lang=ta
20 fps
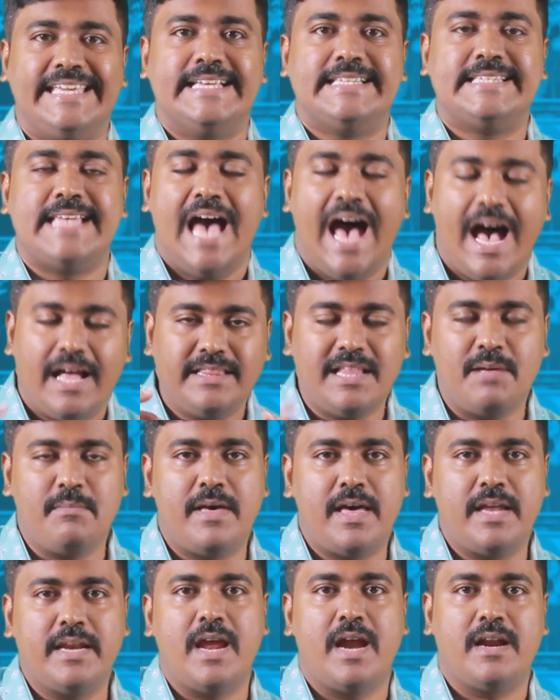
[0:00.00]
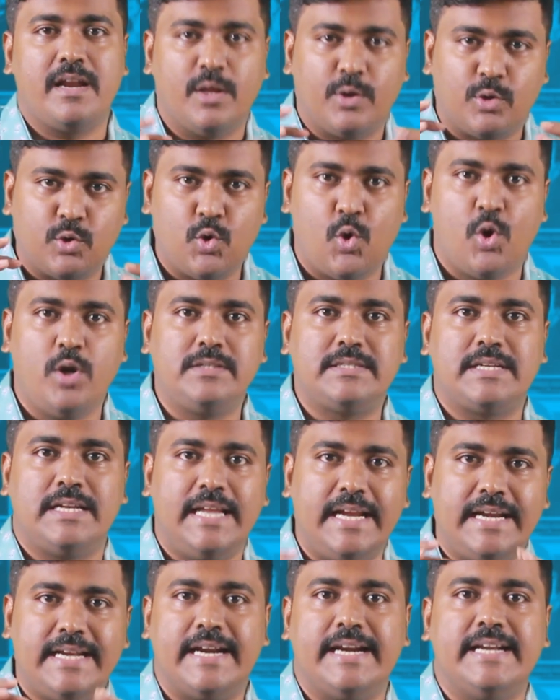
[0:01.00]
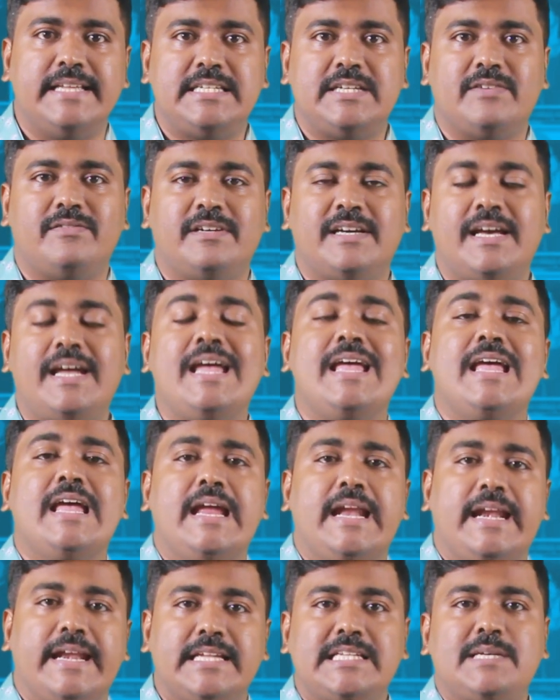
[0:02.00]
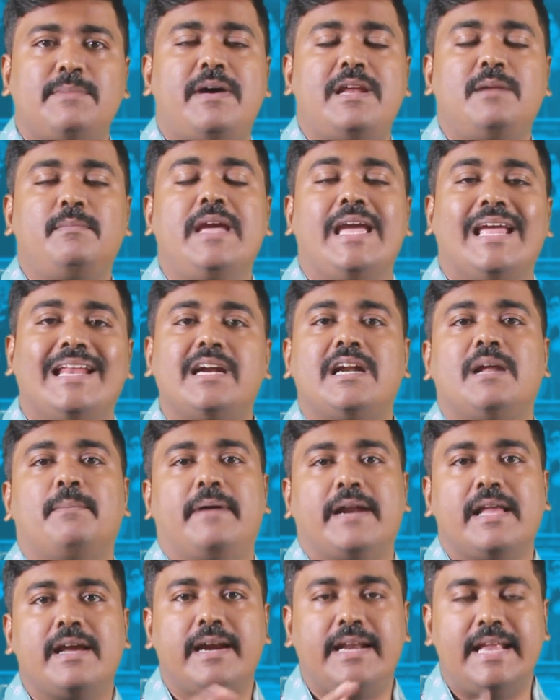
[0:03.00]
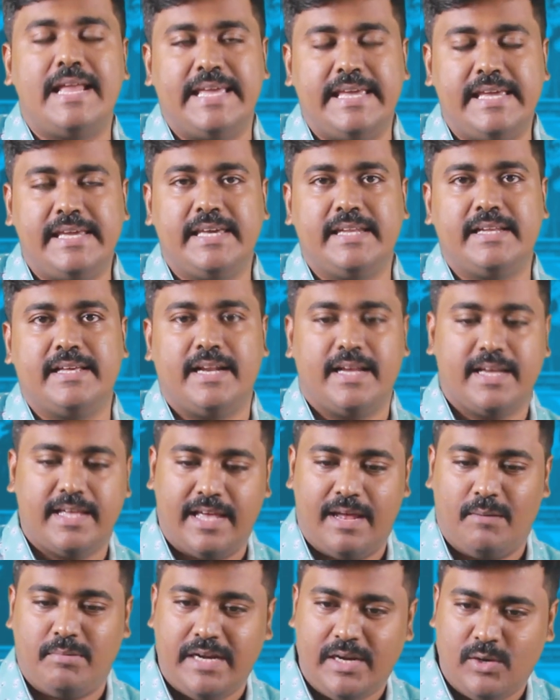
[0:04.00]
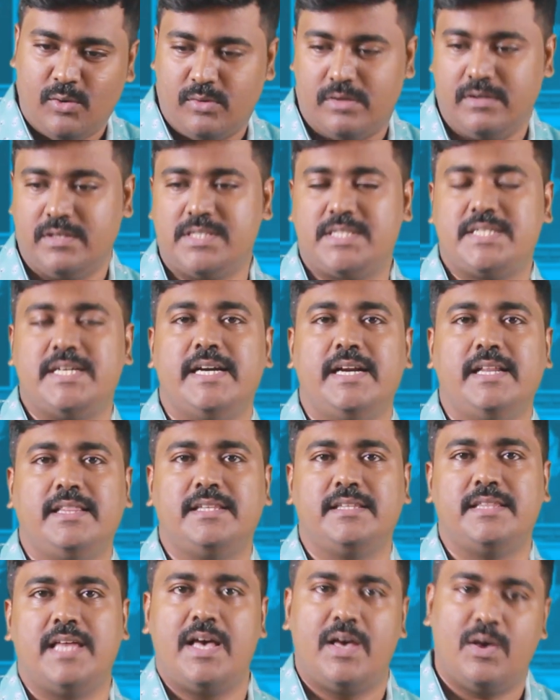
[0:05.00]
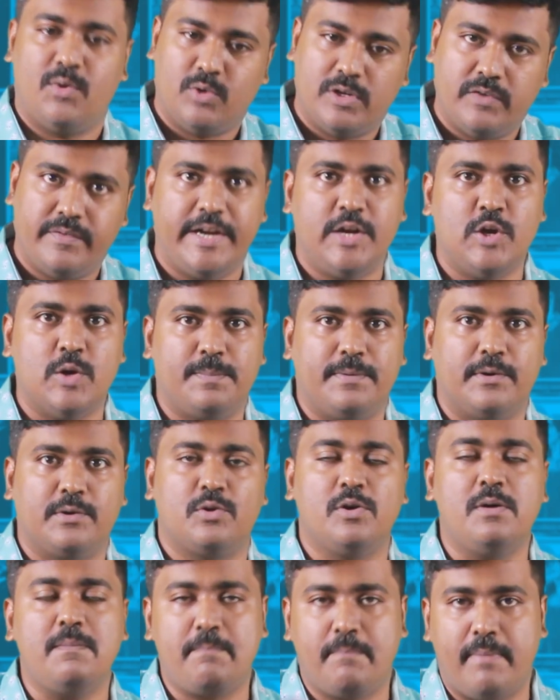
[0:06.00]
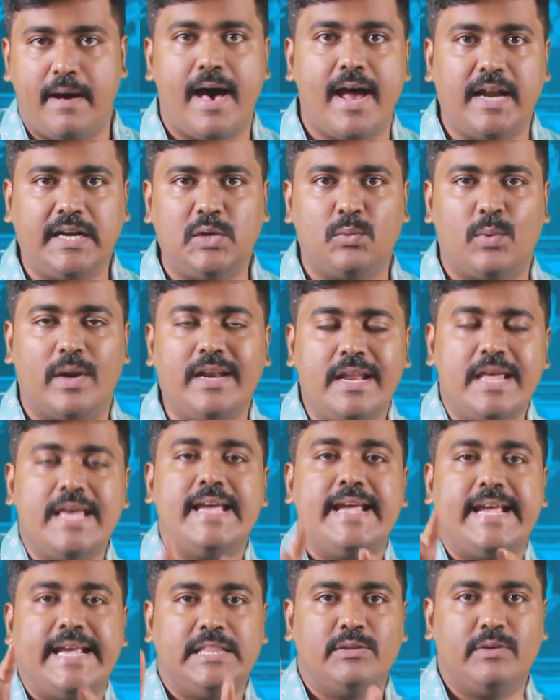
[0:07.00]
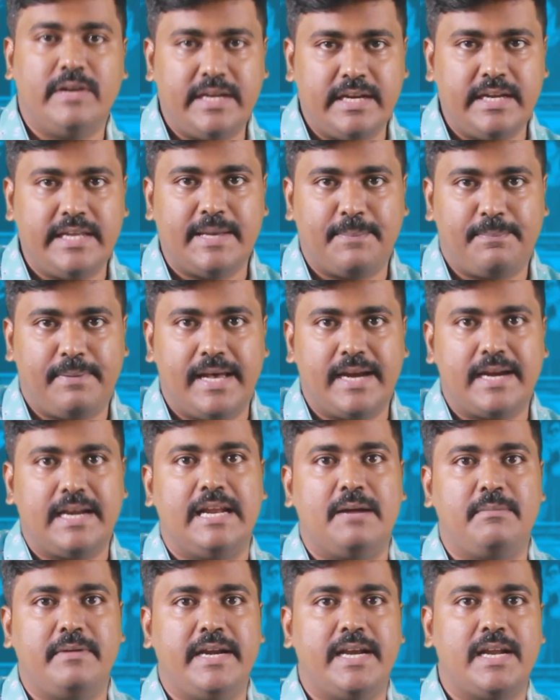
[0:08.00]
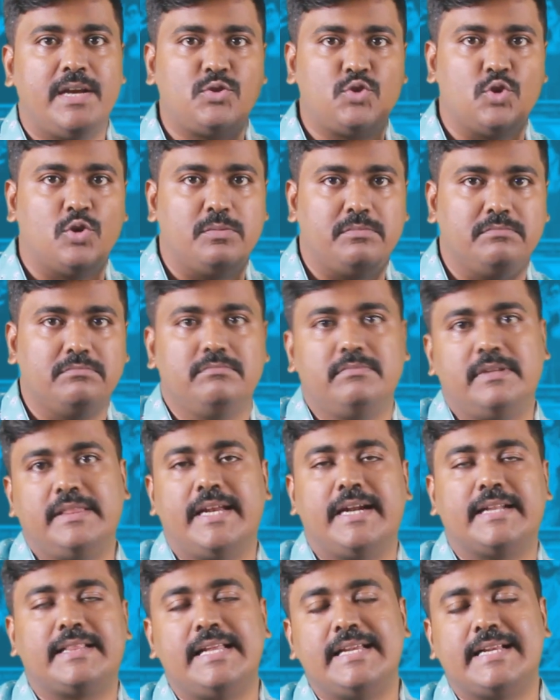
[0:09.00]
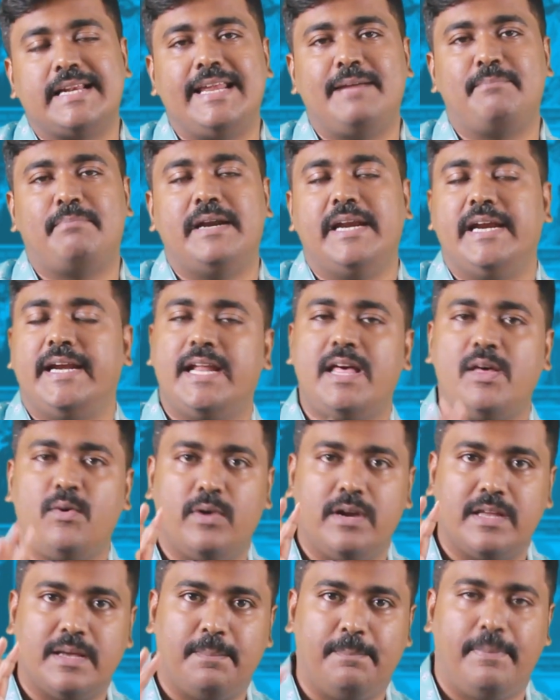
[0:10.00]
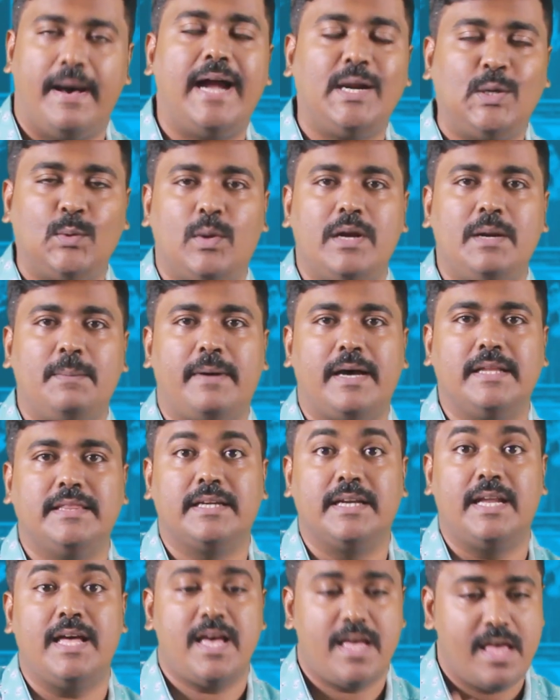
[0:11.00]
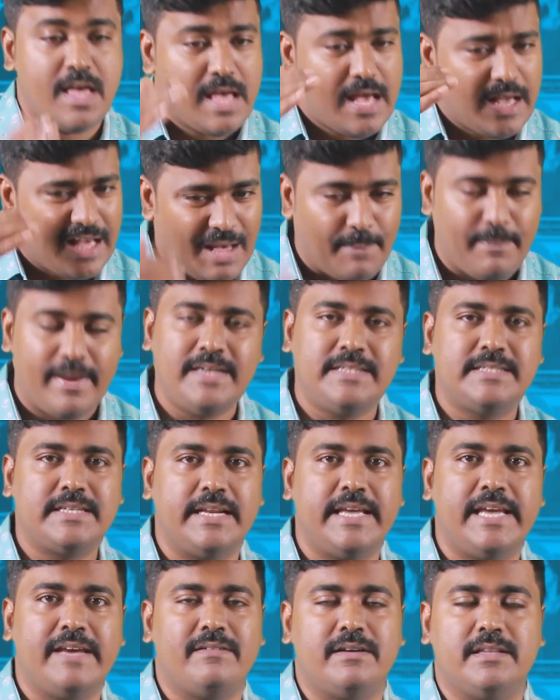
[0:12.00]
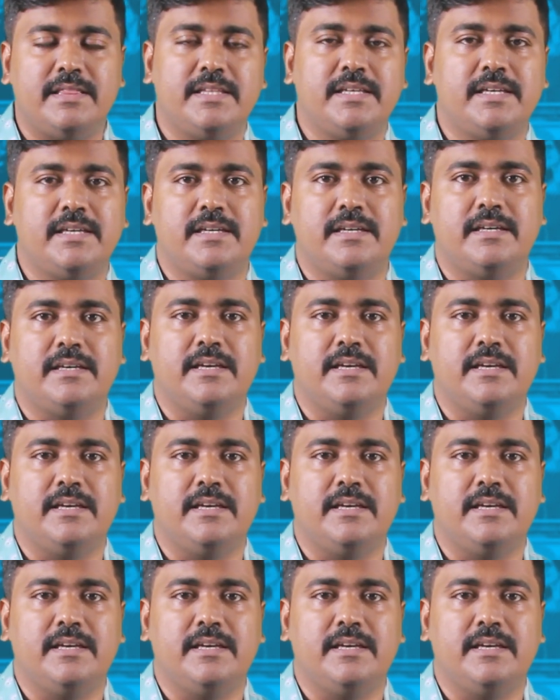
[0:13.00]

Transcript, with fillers: எஸ் அந்த மாதிரியான ரோல்ஸில் நடித்தவங்க நிஜமாலுமே என்னென்ன படங்கள்லாம் இயக்கியிருக்கிறாங்க அப்படின்னு ஒரு லிஸ்ட் எடுத்து தான் ஒரு வீடியோ போட்டோம் பார்ட் ஒன் இது வரைக்கும் நீங்கள் பார்க்கல அப்படின்னா ஸோ இந்த இடத்துல கிளிக் பண்ணிங்கன்னா உங்களுக்கு பார்ட் ஒன் பார்த்துக்கலாம் கமெண்ட்ஸ்லேயே வந்து